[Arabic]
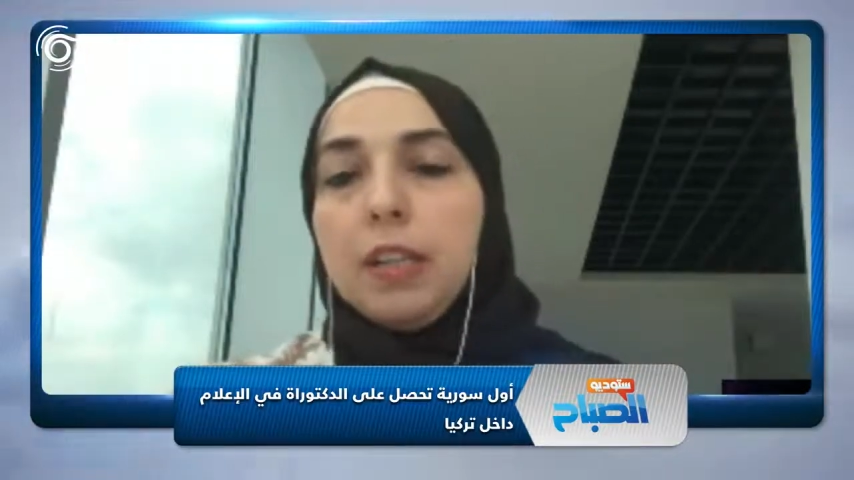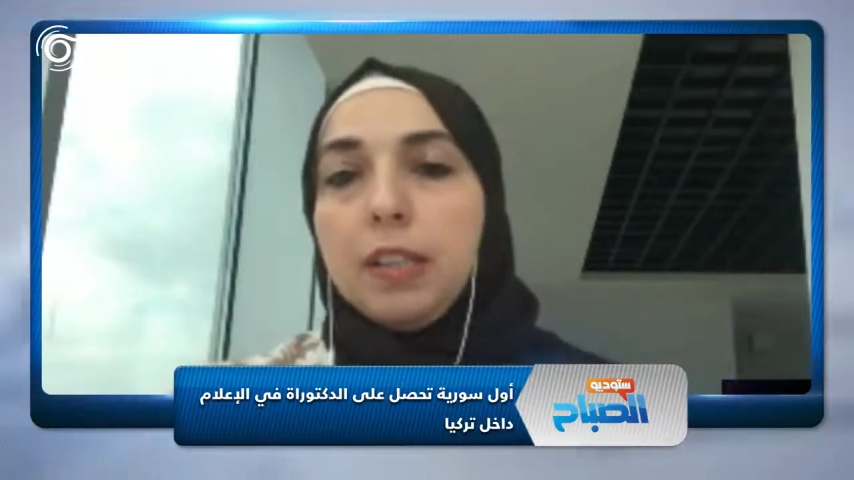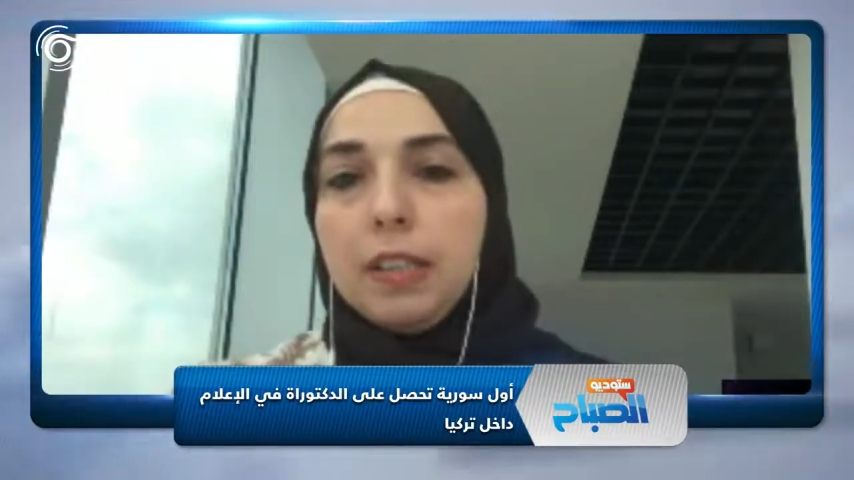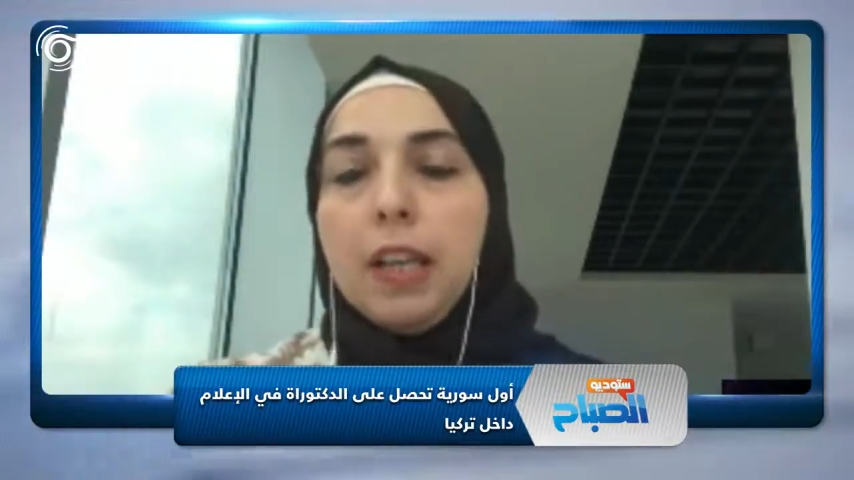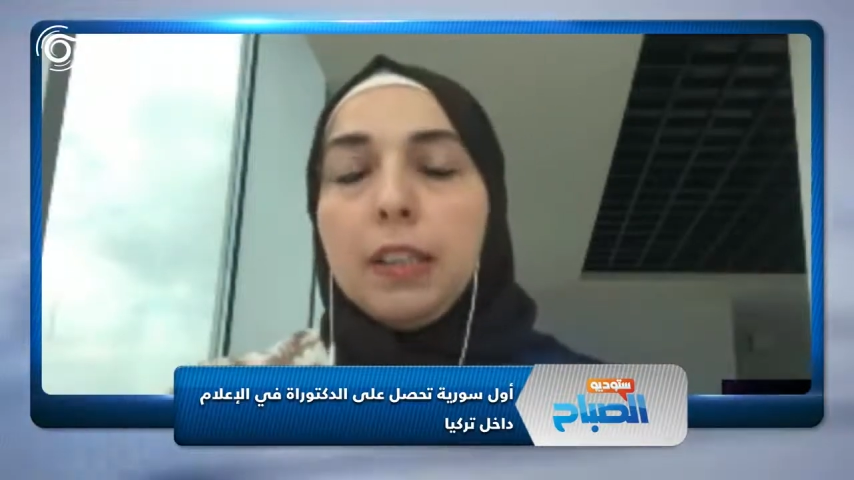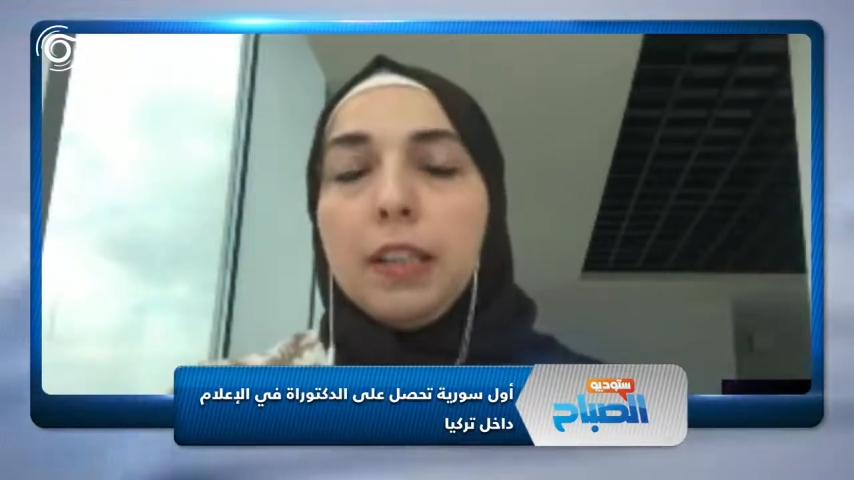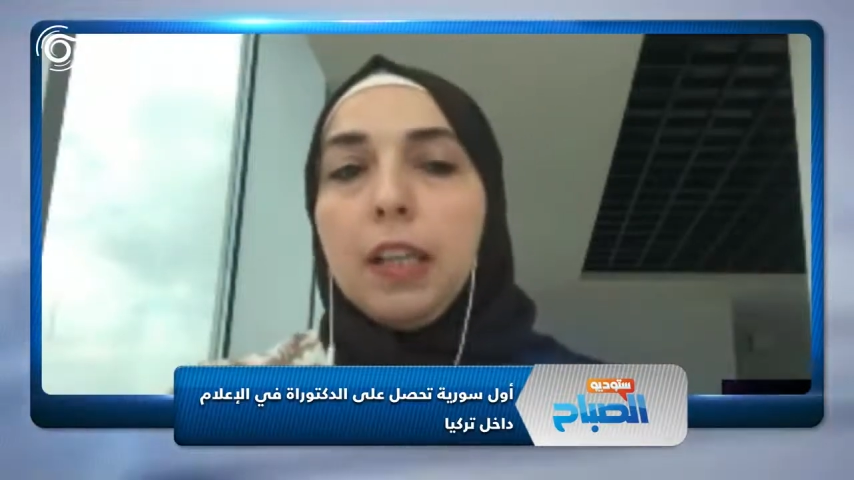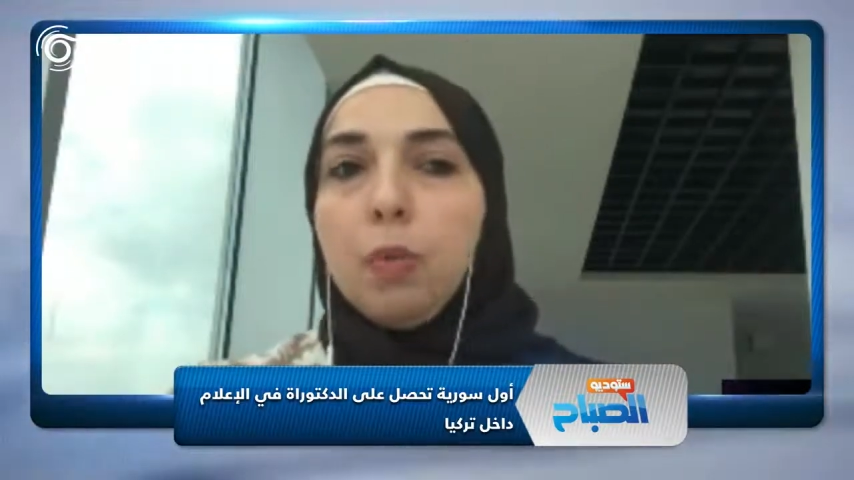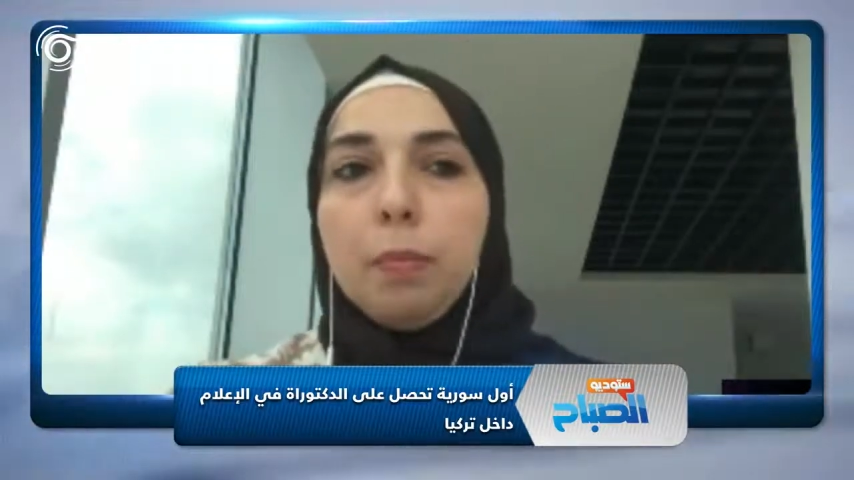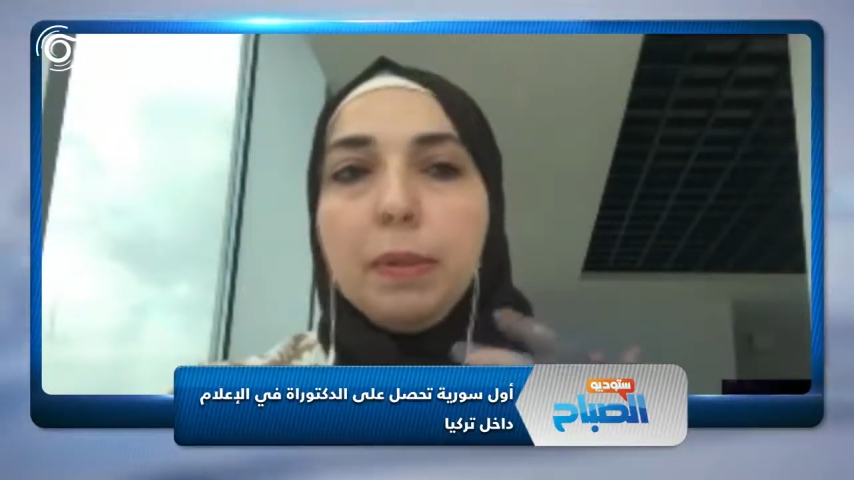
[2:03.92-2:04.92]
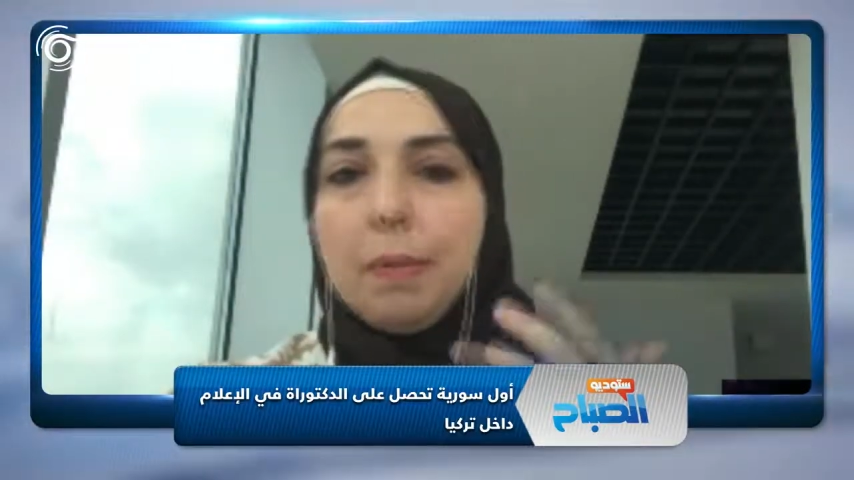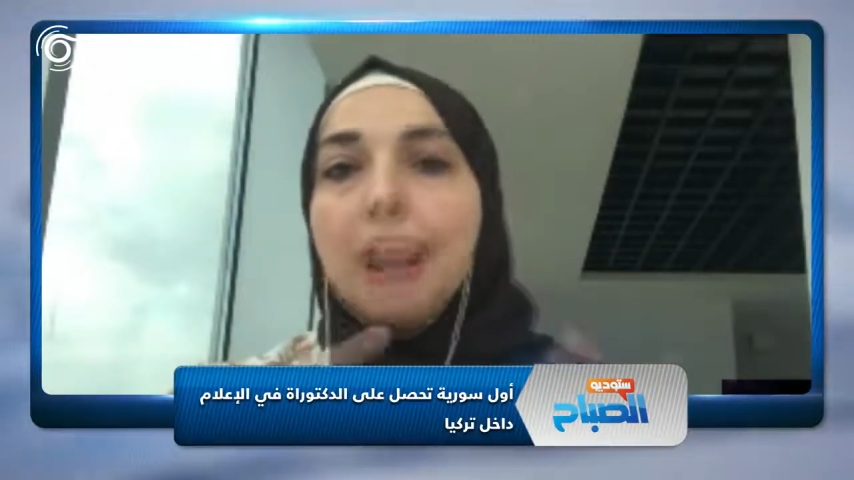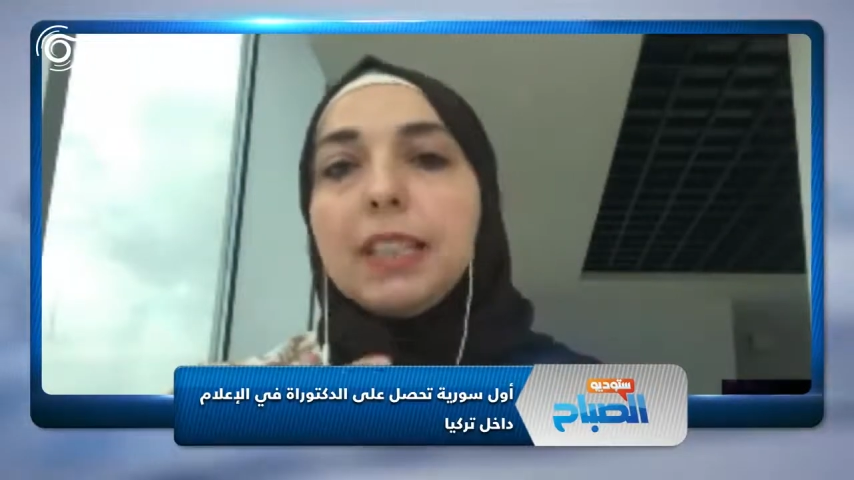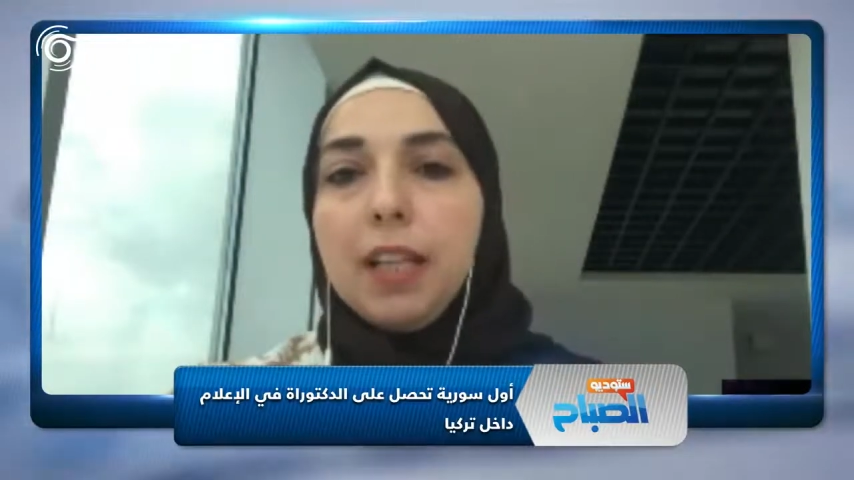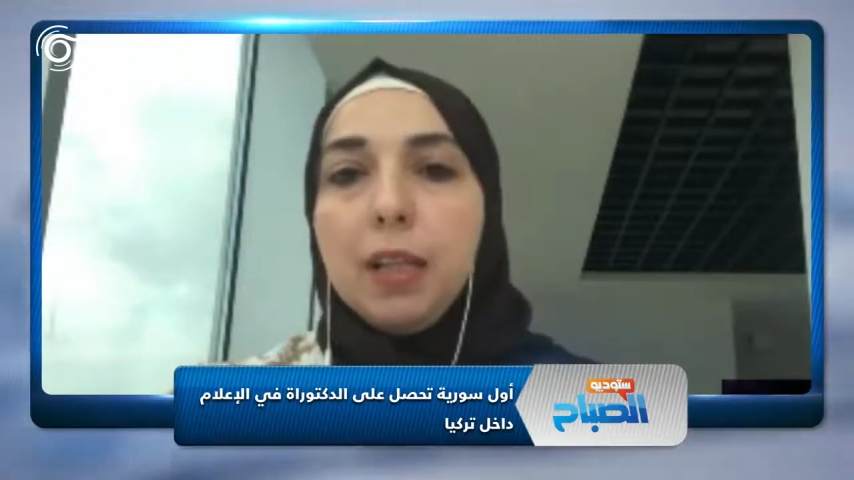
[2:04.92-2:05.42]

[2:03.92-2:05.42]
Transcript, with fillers: برسالتك أو ببحث